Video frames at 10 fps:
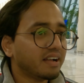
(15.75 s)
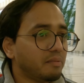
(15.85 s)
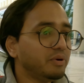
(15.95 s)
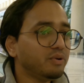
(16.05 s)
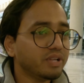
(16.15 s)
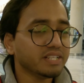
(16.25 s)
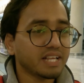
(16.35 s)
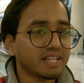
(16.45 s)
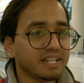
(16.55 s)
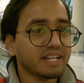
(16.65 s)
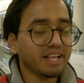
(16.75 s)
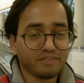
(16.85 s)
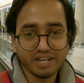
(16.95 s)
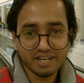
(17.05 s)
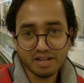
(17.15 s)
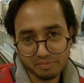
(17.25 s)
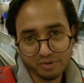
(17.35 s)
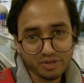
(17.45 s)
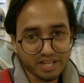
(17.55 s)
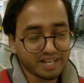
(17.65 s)
కపటోకియా సాధారణంగా ఎవరైనా
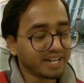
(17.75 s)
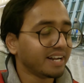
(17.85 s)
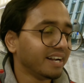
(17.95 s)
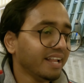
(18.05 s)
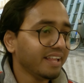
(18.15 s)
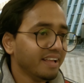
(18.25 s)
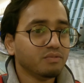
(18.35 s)
కపటోకియాకి వెళ్ళారంటే